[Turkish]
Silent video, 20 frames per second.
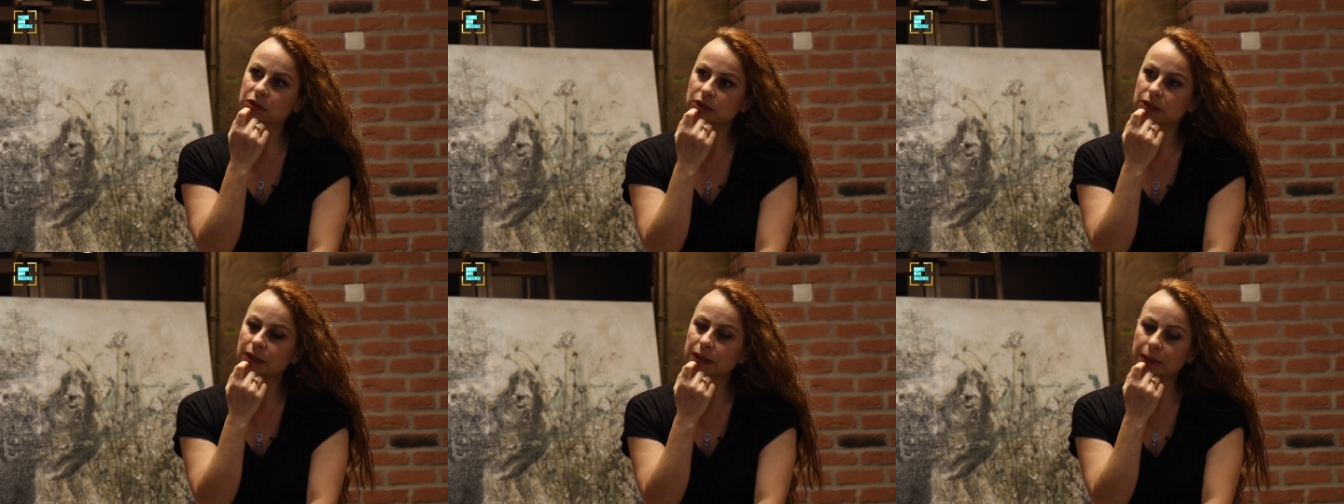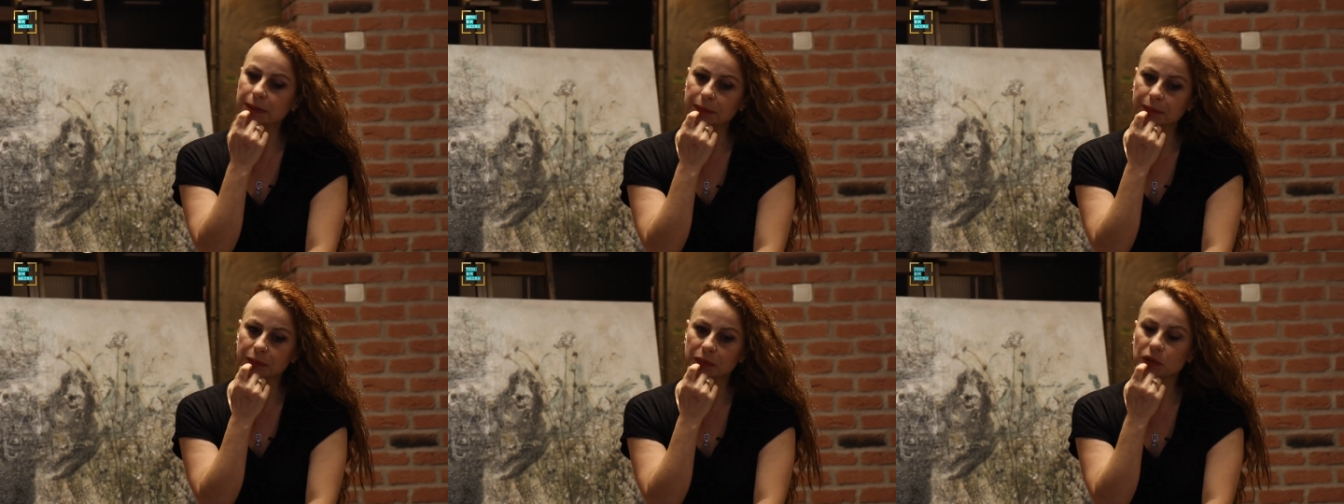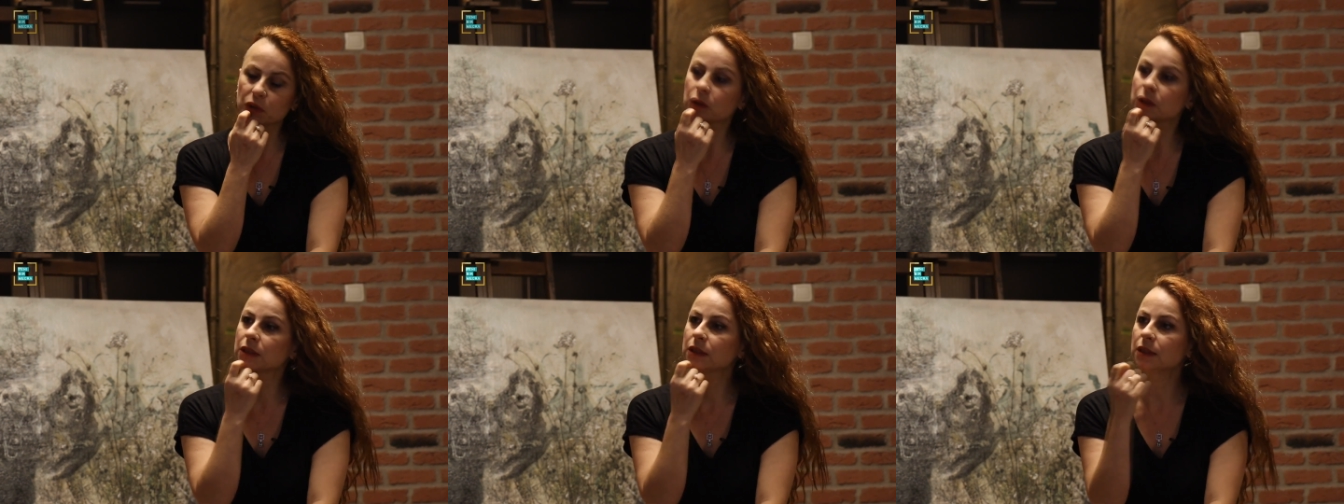şey
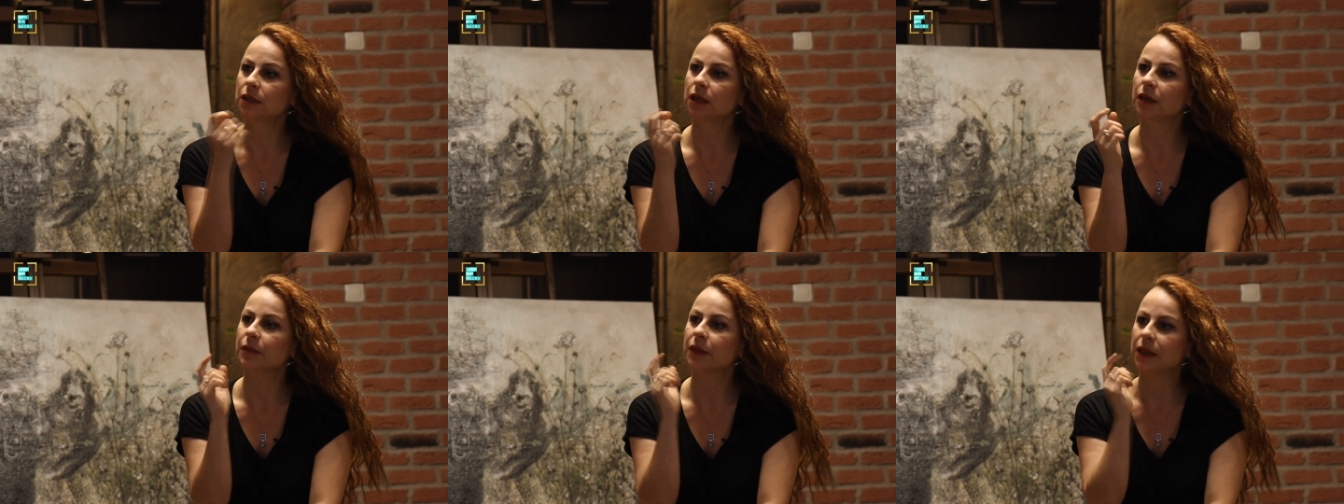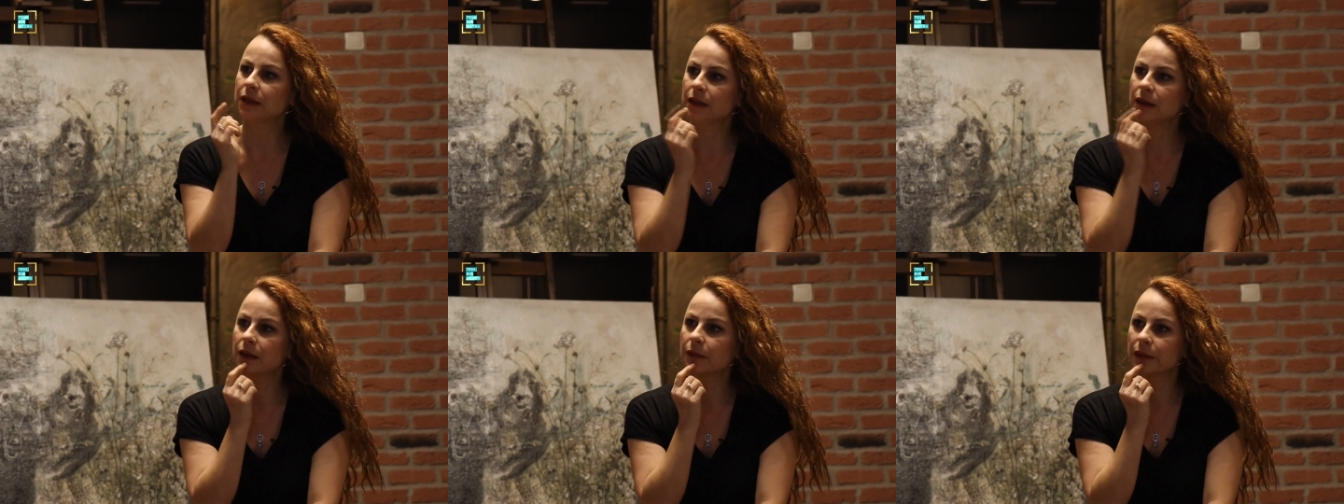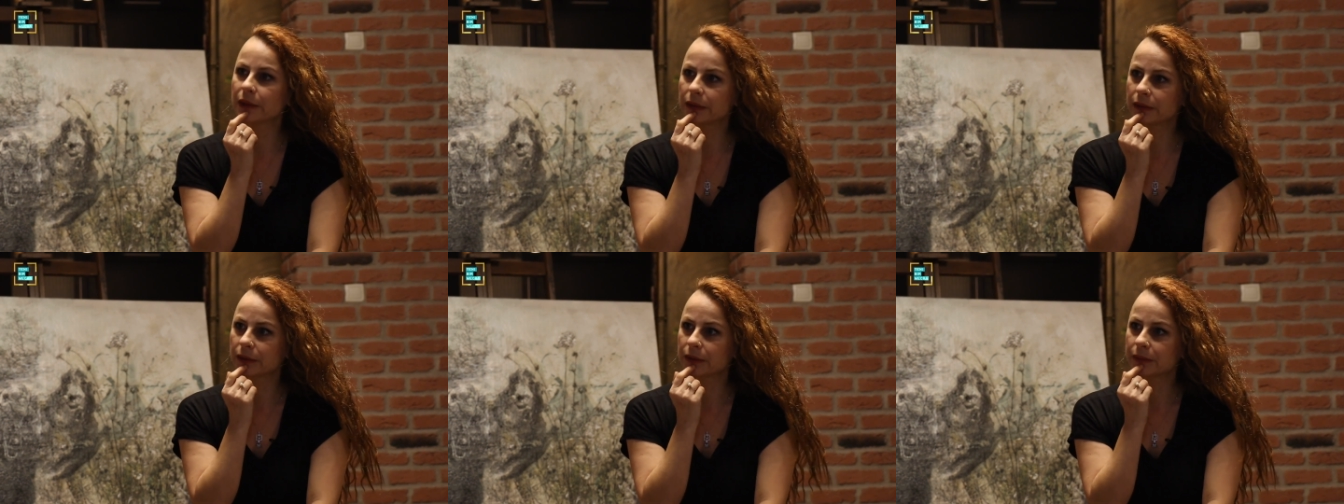Oranın yemeğini
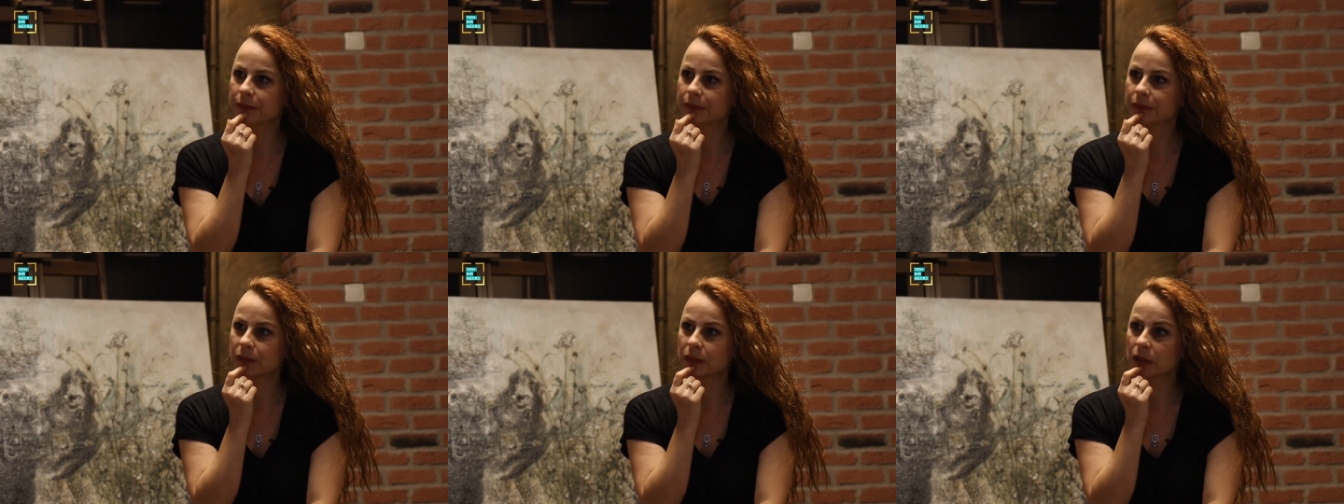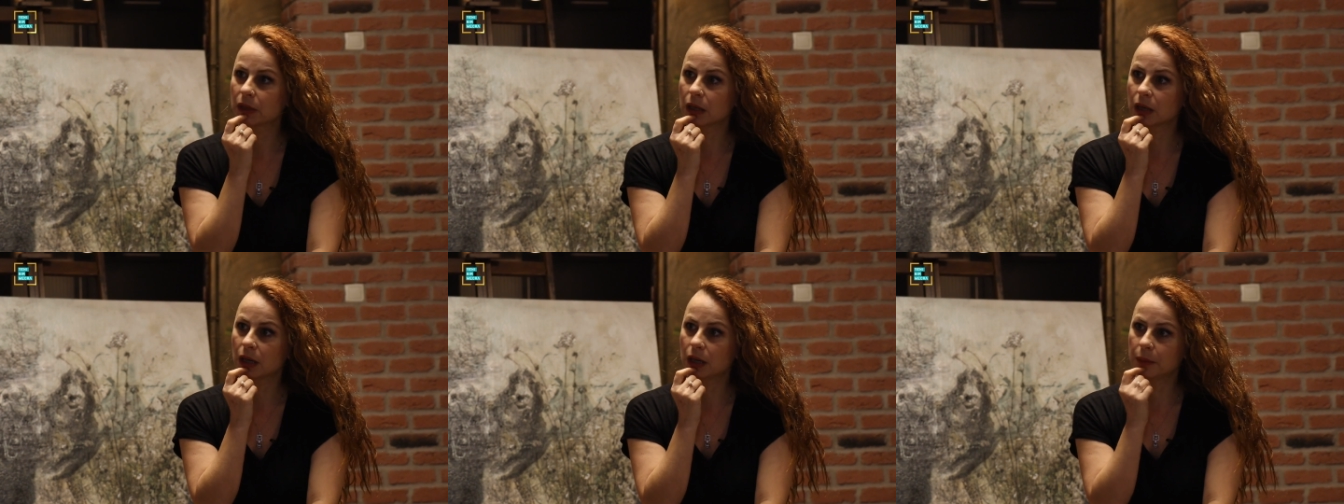yemek. Hı hı.